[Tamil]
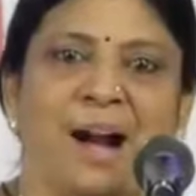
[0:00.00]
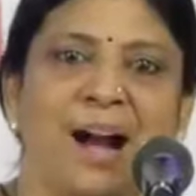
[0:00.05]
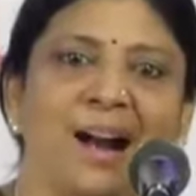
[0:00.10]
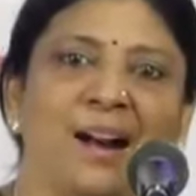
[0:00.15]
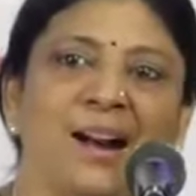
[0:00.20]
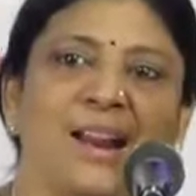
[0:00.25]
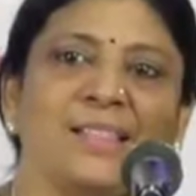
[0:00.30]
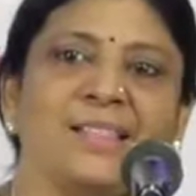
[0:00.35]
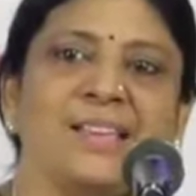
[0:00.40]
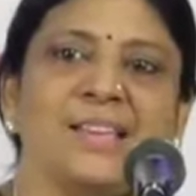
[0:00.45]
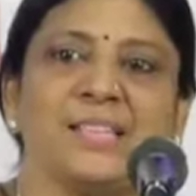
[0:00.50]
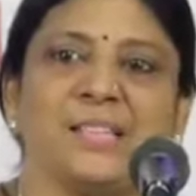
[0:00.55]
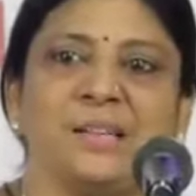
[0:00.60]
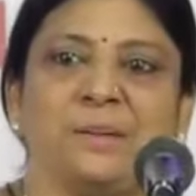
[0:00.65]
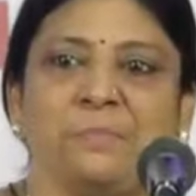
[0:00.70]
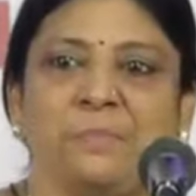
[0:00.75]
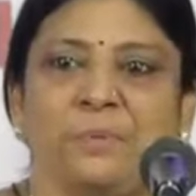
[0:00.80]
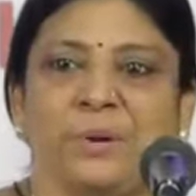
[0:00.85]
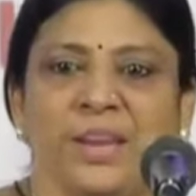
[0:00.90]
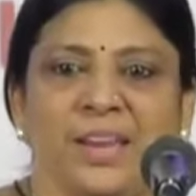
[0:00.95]

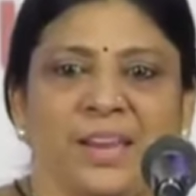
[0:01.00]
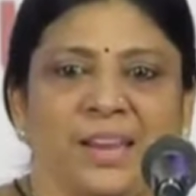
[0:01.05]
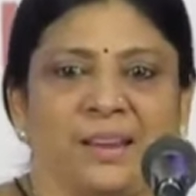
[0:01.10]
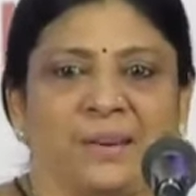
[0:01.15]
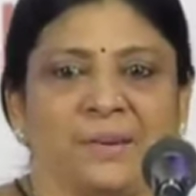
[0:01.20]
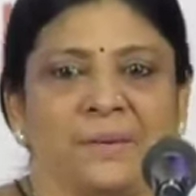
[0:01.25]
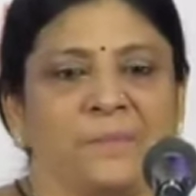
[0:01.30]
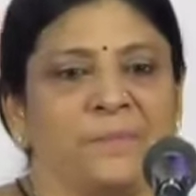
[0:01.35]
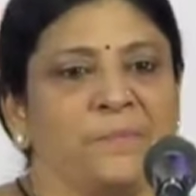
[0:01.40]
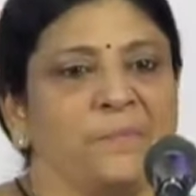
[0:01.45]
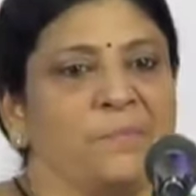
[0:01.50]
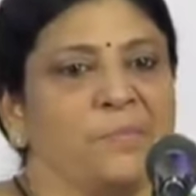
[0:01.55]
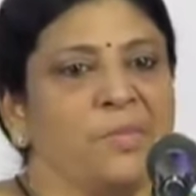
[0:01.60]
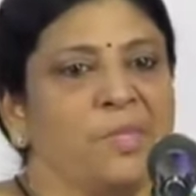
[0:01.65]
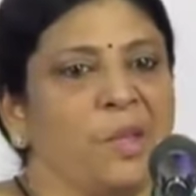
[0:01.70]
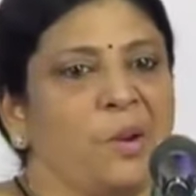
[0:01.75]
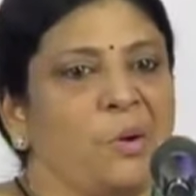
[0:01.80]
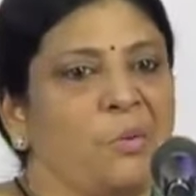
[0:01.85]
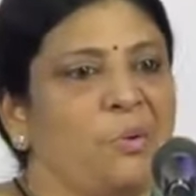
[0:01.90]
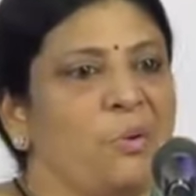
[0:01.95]
பங்களாதேஷில் போய்
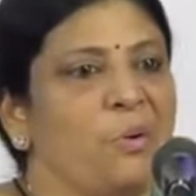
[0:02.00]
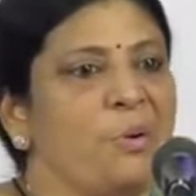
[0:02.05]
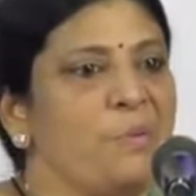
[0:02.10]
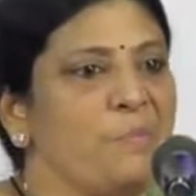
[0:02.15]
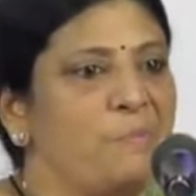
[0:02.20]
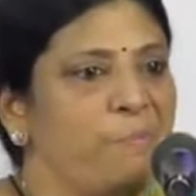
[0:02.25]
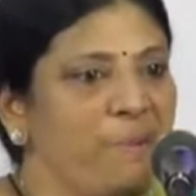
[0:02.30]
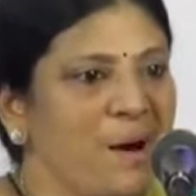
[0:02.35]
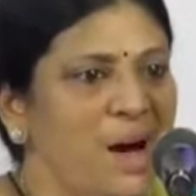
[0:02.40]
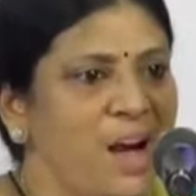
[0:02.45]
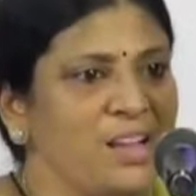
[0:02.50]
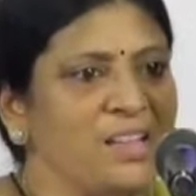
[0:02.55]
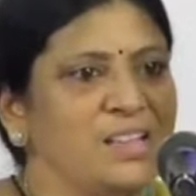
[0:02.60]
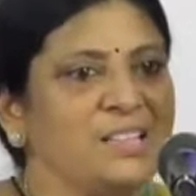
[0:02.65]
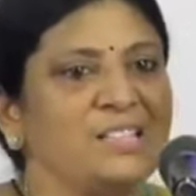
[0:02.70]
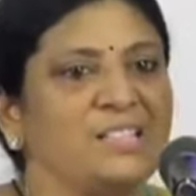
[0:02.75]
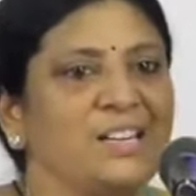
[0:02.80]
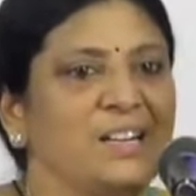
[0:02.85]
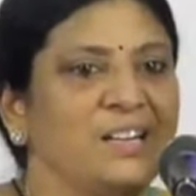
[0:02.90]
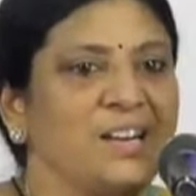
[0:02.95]
ஒரு
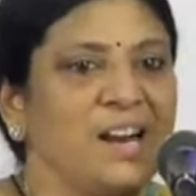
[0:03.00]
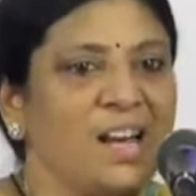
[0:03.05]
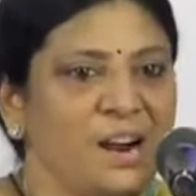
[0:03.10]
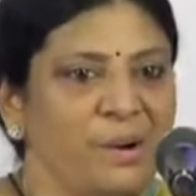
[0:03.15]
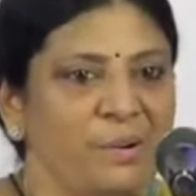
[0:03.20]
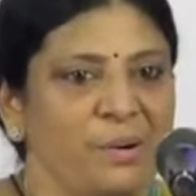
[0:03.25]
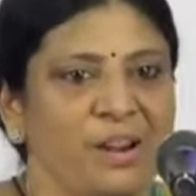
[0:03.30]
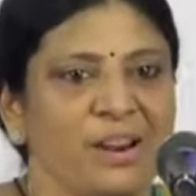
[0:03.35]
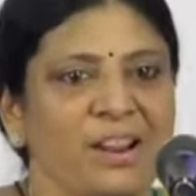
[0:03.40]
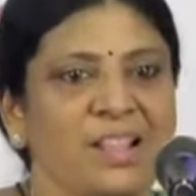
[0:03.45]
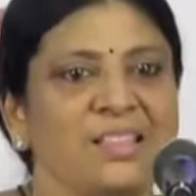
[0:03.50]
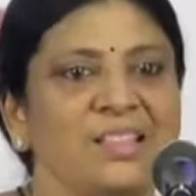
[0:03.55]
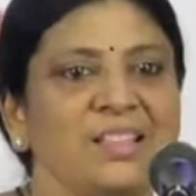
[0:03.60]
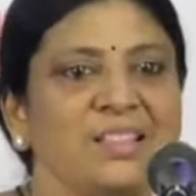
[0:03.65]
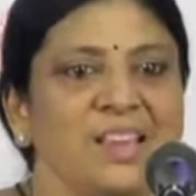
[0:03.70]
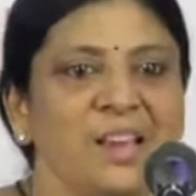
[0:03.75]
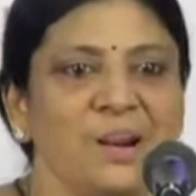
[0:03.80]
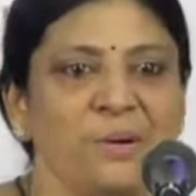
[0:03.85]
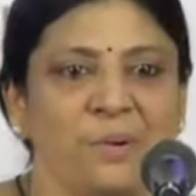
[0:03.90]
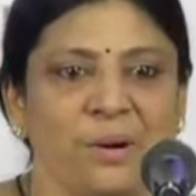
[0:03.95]
பாகிஸ்தான்காரனோட
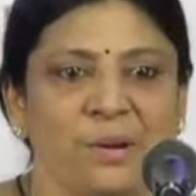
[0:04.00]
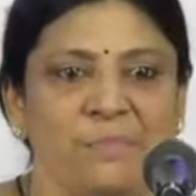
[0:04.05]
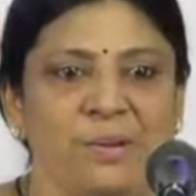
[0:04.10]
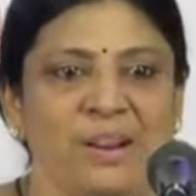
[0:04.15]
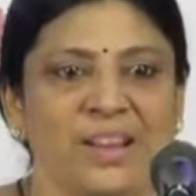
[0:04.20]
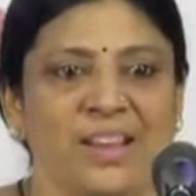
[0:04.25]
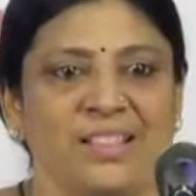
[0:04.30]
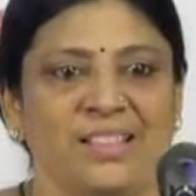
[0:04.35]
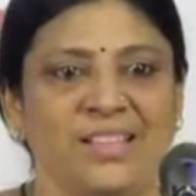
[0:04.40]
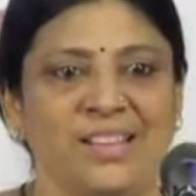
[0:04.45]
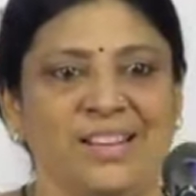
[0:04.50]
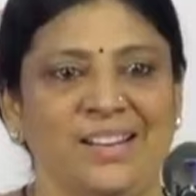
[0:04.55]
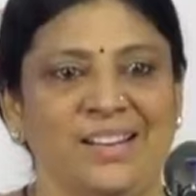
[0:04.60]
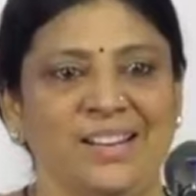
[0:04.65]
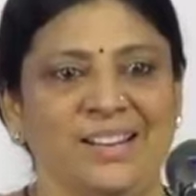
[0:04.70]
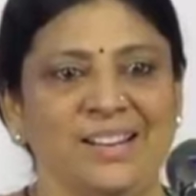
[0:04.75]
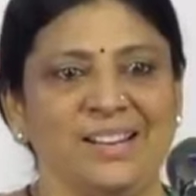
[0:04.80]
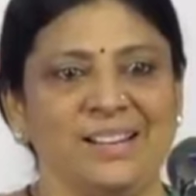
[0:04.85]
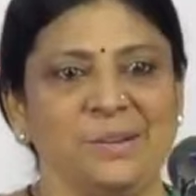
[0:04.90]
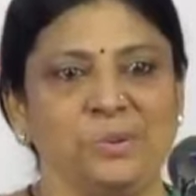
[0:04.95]
ரத்தத்தை என் உடம்புல
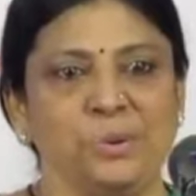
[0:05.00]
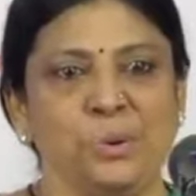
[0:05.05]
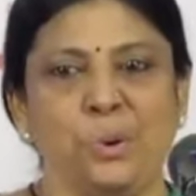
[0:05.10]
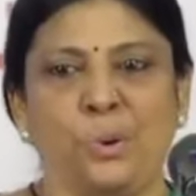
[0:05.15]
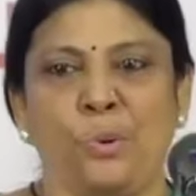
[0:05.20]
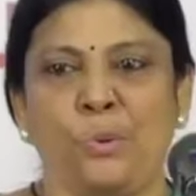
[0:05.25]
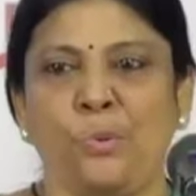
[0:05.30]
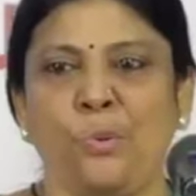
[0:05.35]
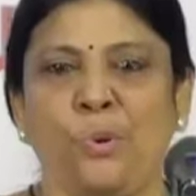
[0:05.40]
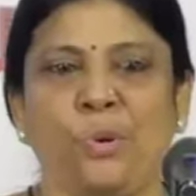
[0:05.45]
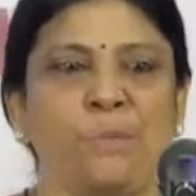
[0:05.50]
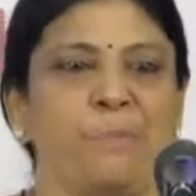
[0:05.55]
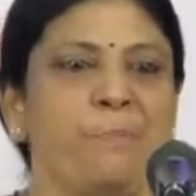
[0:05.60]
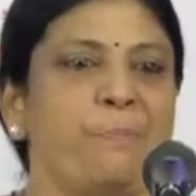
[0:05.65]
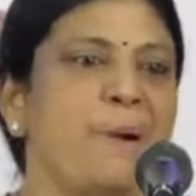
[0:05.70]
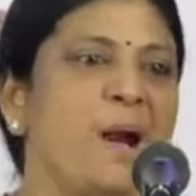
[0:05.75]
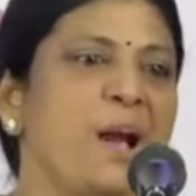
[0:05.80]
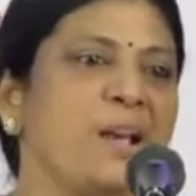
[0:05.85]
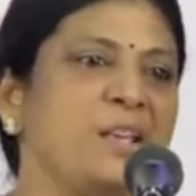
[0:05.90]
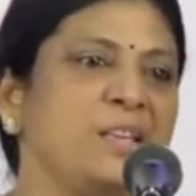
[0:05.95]
ஏற்றிக்கிட்டு ஒரு
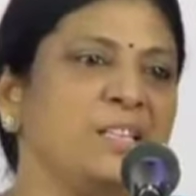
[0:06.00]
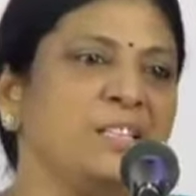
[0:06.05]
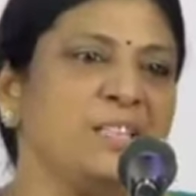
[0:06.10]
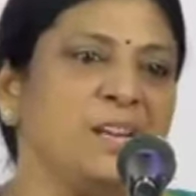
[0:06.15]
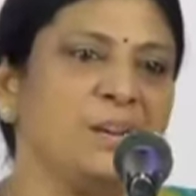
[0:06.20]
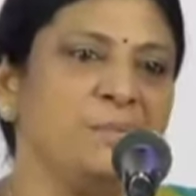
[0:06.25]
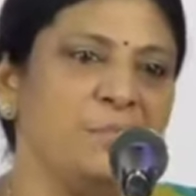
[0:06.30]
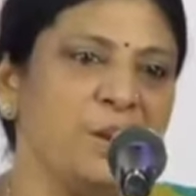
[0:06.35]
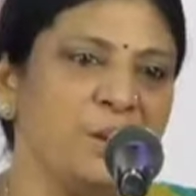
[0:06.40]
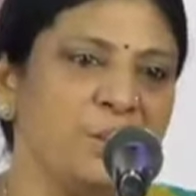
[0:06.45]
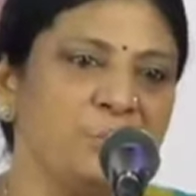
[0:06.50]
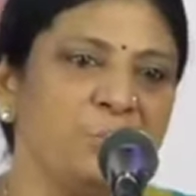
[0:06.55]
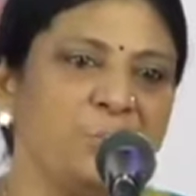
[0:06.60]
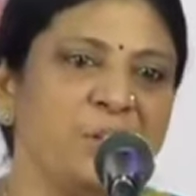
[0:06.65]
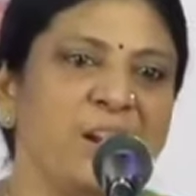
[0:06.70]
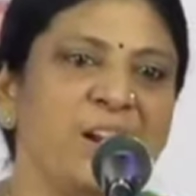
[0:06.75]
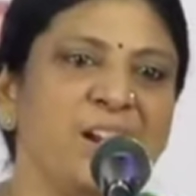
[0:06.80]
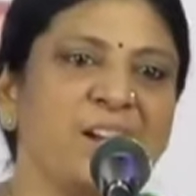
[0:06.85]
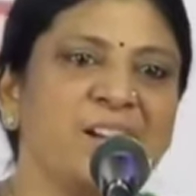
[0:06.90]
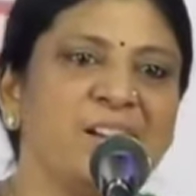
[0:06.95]
பாகிஸ்தான்
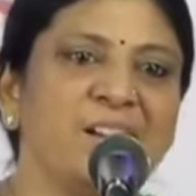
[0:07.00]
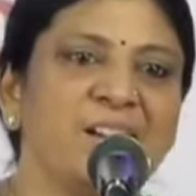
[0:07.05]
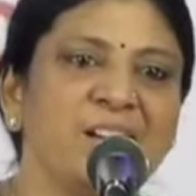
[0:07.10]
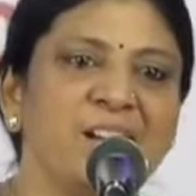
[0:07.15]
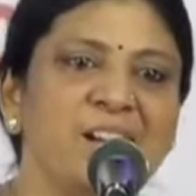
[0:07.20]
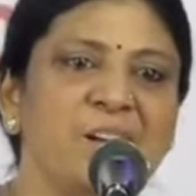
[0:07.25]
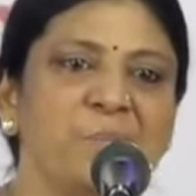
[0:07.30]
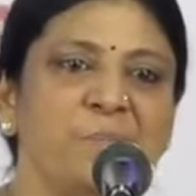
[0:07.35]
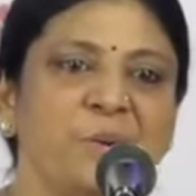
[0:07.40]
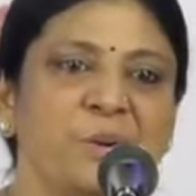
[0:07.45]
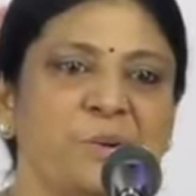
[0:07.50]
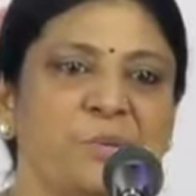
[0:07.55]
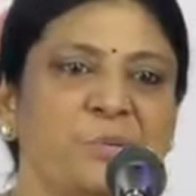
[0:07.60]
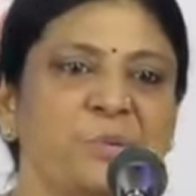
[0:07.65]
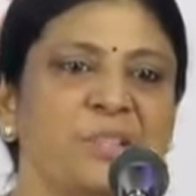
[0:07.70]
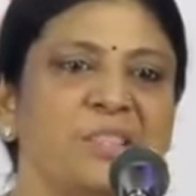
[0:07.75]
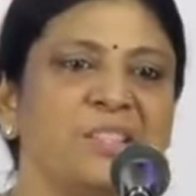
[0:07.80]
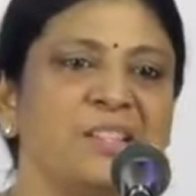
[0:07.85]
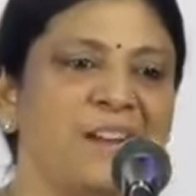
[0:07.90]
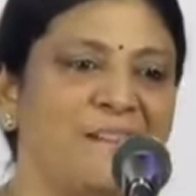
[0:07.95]
மருத்துவன் எனக்கு ட்ரீட்மெண்ட்
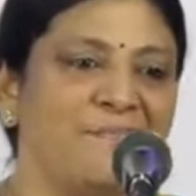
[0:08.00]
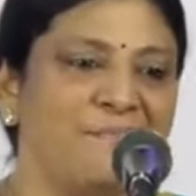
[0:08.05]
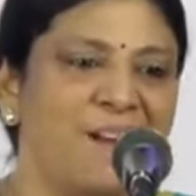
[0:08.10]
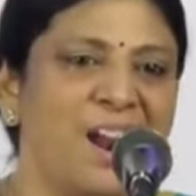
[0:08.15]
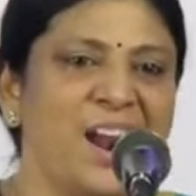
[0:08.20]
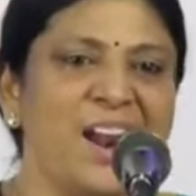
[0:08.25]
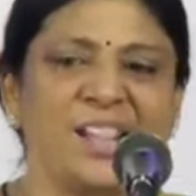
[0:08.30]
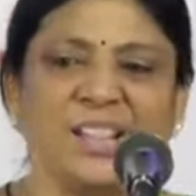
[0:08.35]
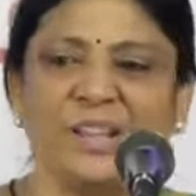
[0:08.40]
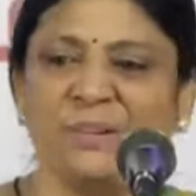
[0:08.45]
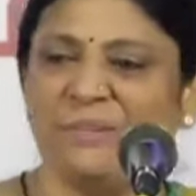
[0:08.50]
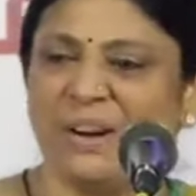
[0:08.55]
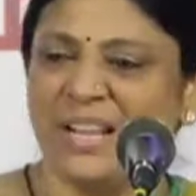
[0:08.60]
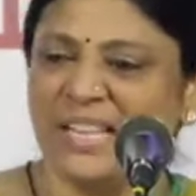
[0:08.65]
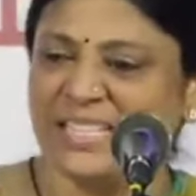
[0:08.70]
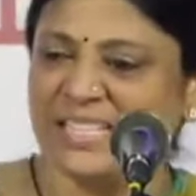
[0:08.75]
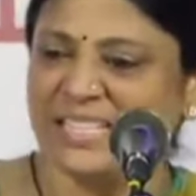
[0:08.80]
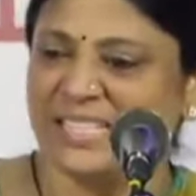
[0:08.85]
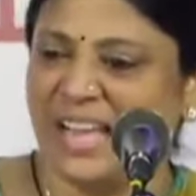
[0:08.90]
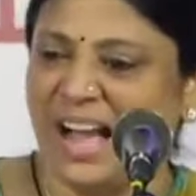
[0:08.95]
கொடுத்து நான் வாழறதை விட
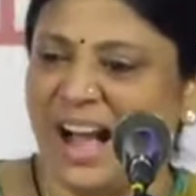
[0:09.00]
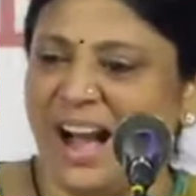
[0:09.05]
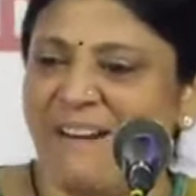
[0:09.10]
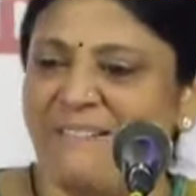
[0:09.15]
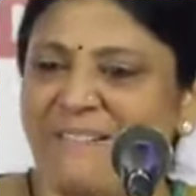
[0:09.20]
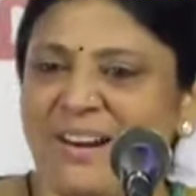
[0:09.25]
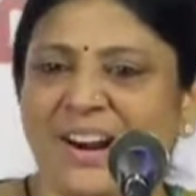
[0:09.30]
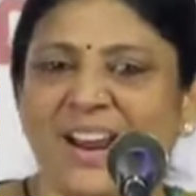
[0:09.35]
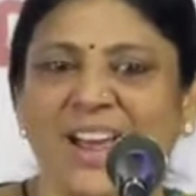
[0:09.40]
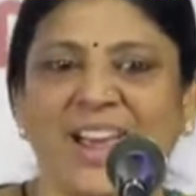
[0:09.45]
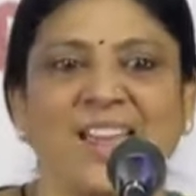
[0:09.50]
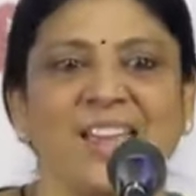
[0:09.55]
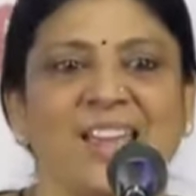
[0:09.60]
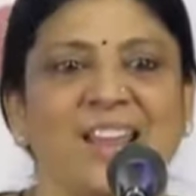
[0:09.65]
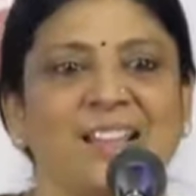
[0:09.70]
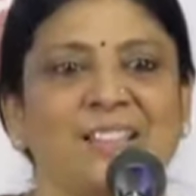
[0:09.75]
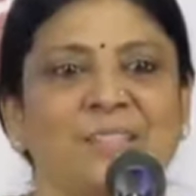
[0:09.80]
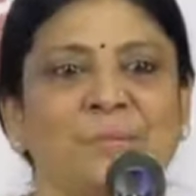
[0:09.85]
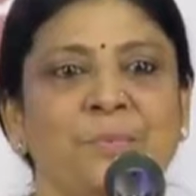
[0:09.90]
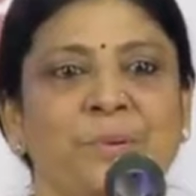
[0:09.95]
சாவண்டா
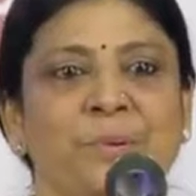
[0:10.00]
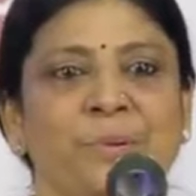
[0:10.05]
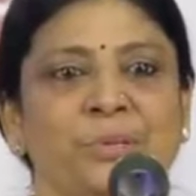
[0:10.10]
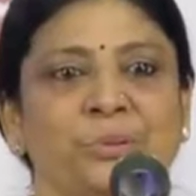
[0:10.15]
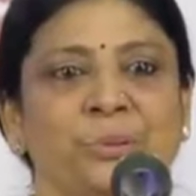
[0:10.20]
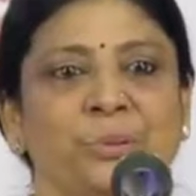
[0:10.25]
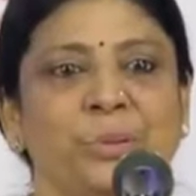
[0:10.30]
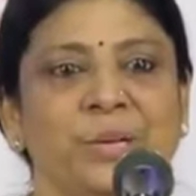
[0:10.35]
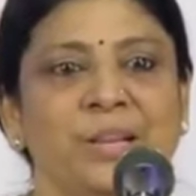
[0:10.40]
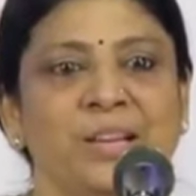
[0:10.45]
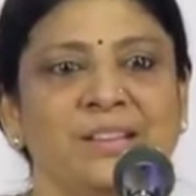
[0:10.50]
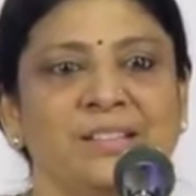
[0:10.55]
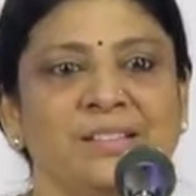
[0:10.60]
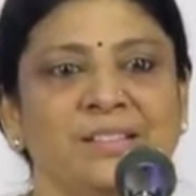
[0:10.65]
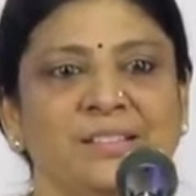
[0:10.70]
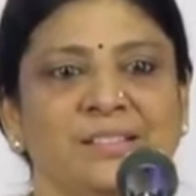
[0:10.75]
இங்கே ரத்தமாவோட சொட்டி